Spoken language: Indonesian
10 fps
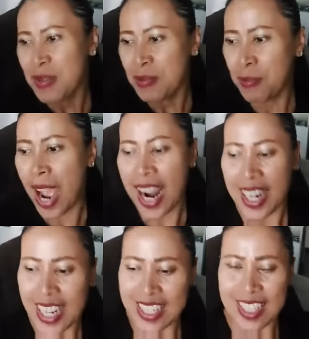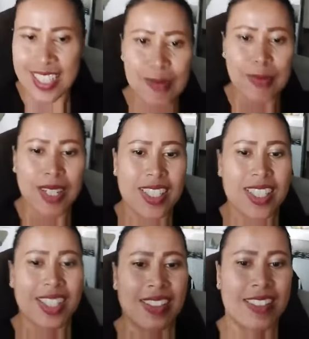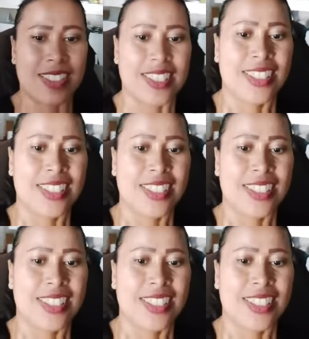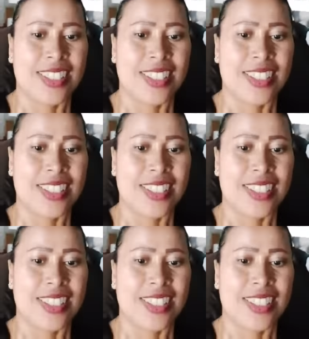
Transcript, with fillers: Panas, dek. Masya Allah, si cinta.